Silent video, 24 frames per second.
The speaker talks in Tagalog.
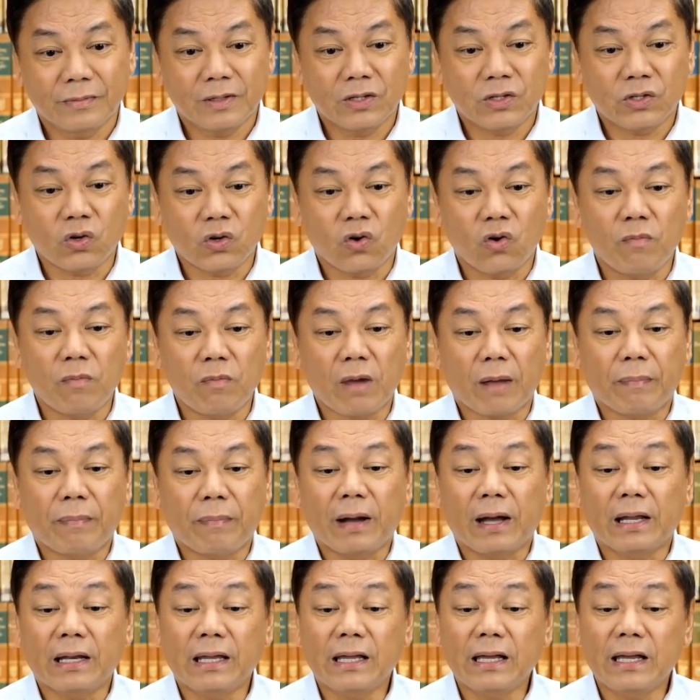So,
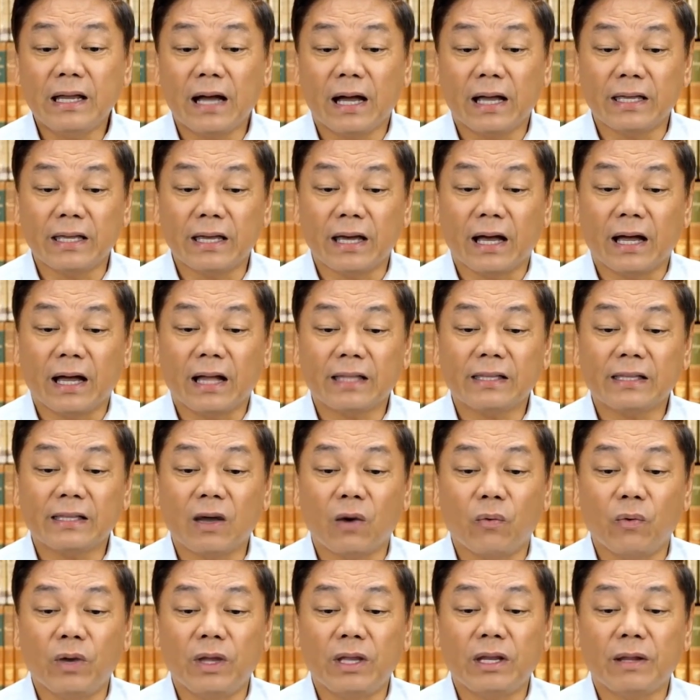magpakaligaya at
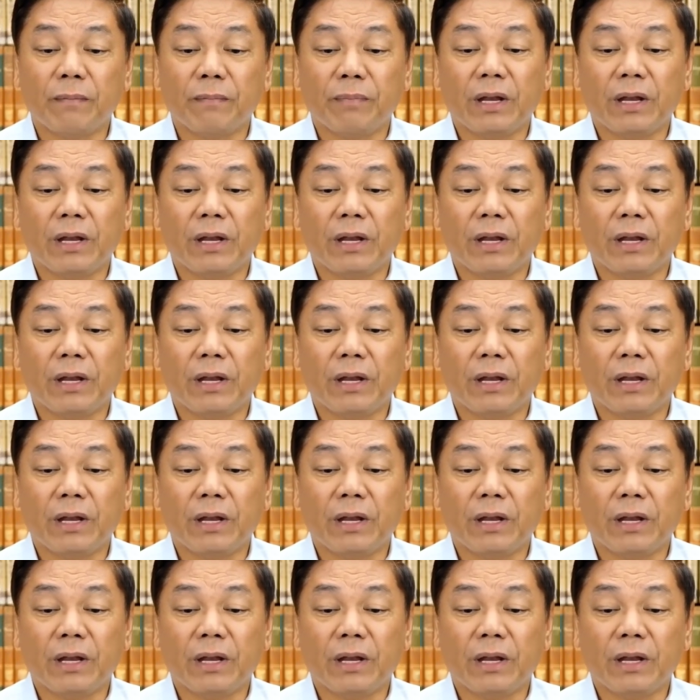gawin